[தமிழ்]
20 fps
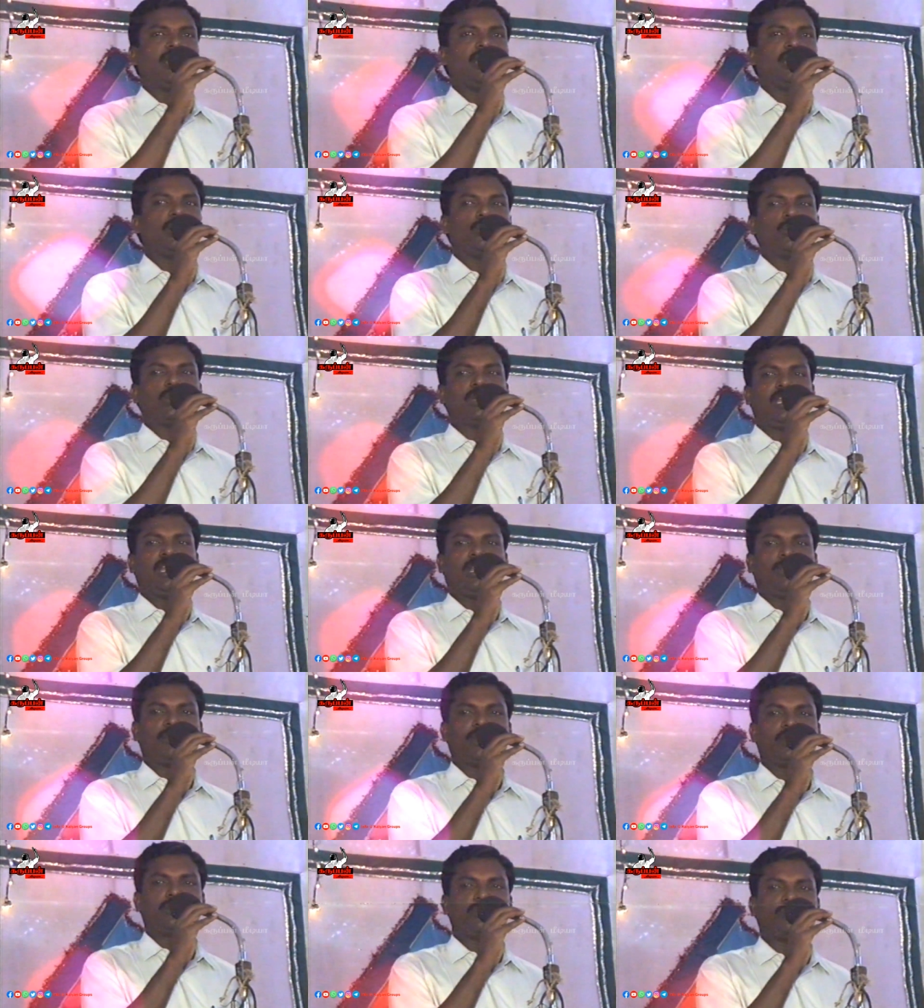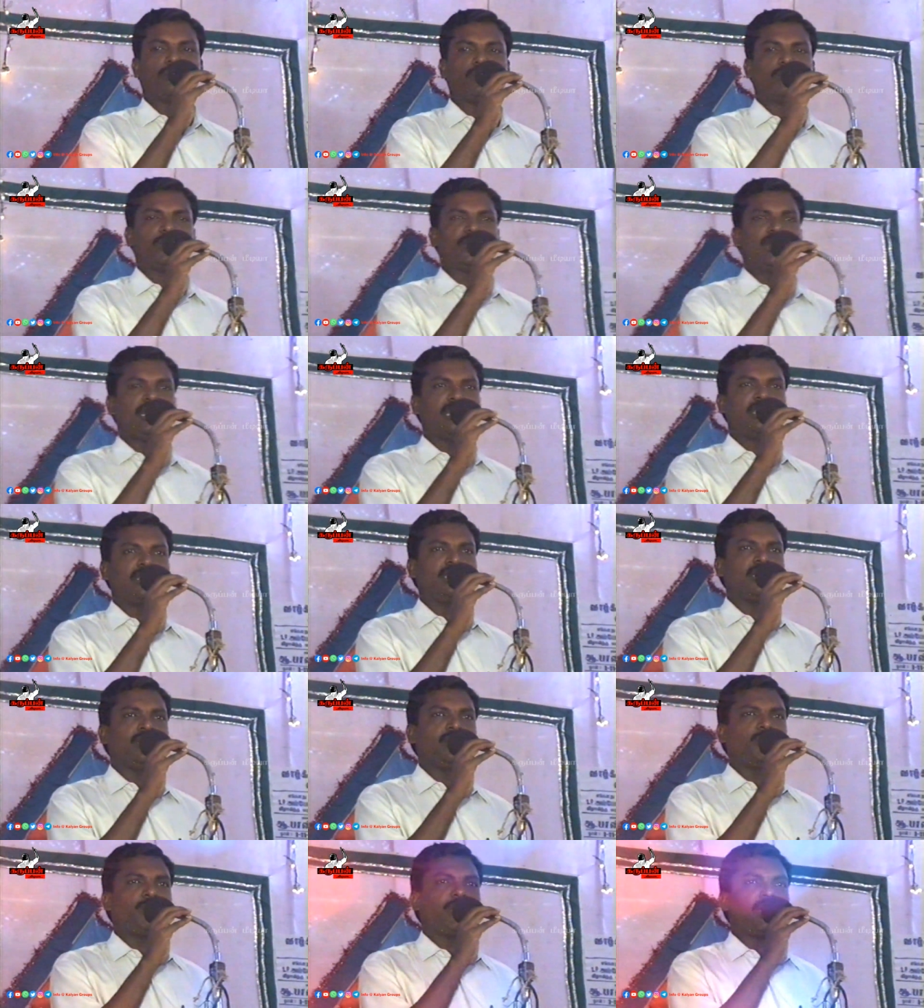உங்கள் அனைவருக்கும் எனது
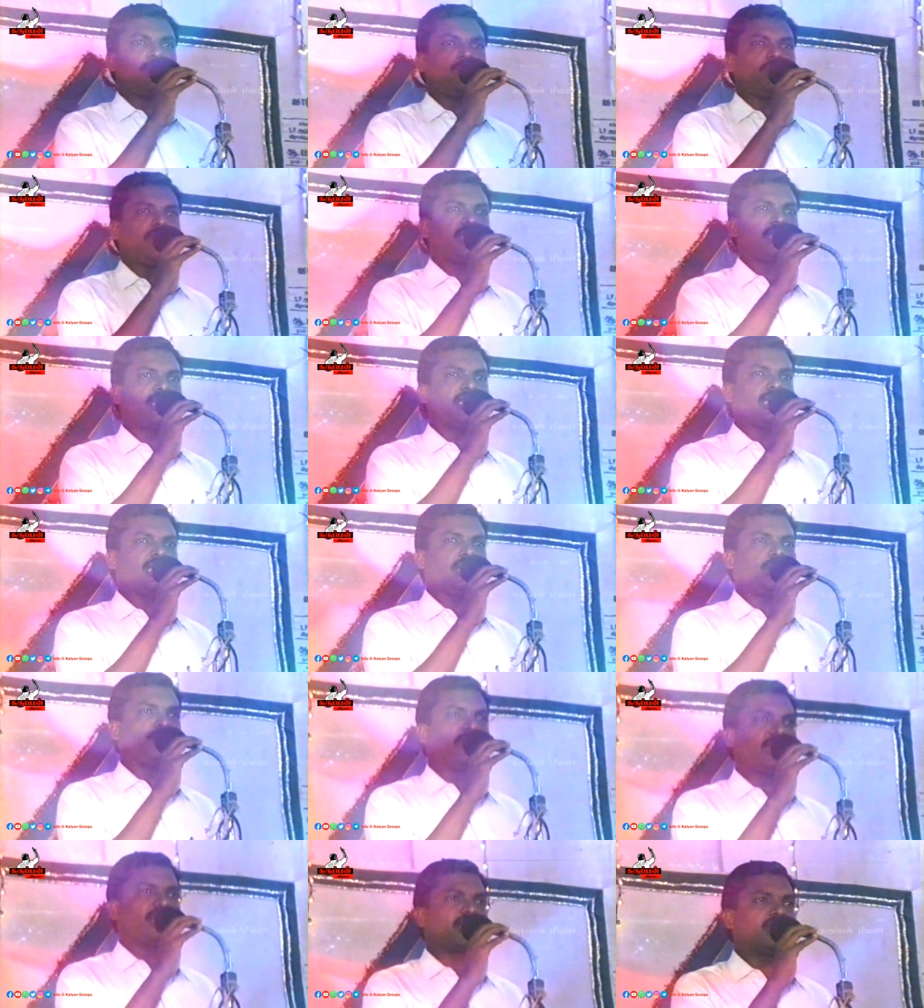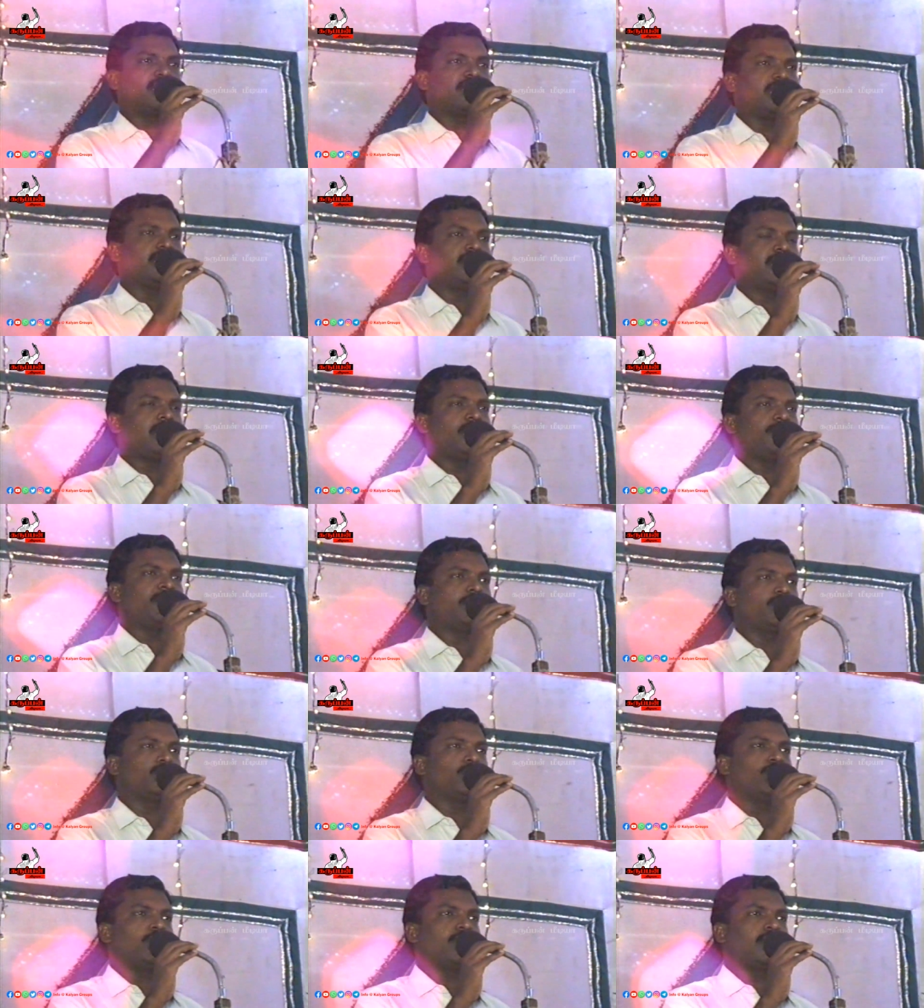பணிவார்ந்த வணக்கத்தை தெரிவித்துக்
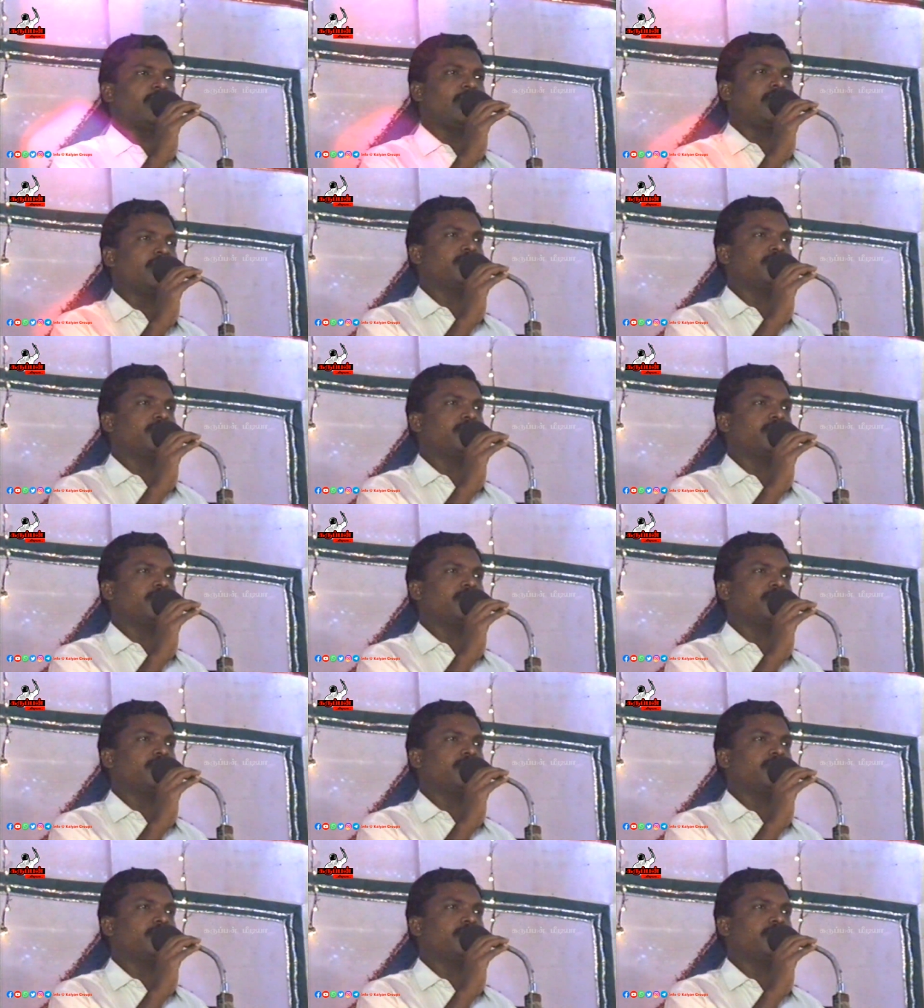கொள்கிறேன்